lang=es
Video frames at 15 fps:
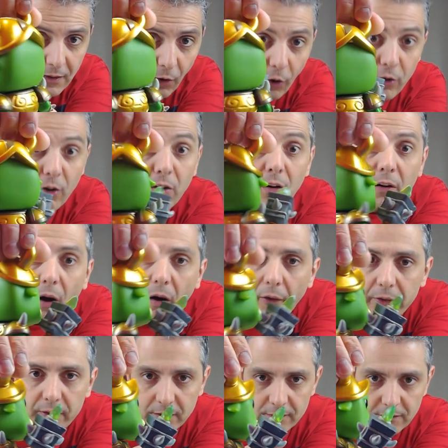un
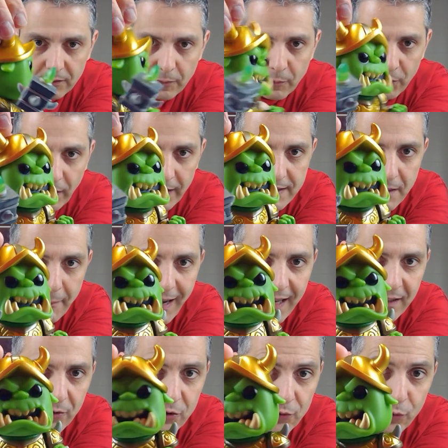orc, como lo queráis
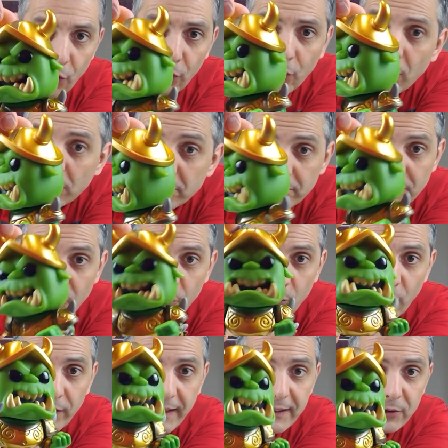llamar, es un orco, un
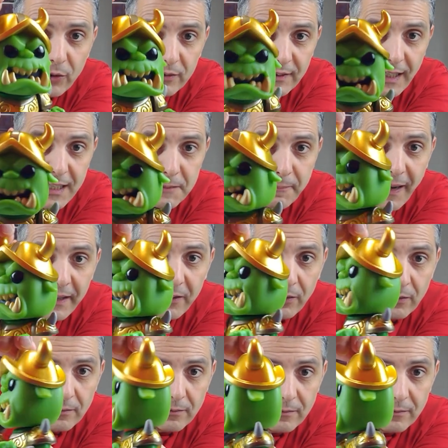orquito del Spyro.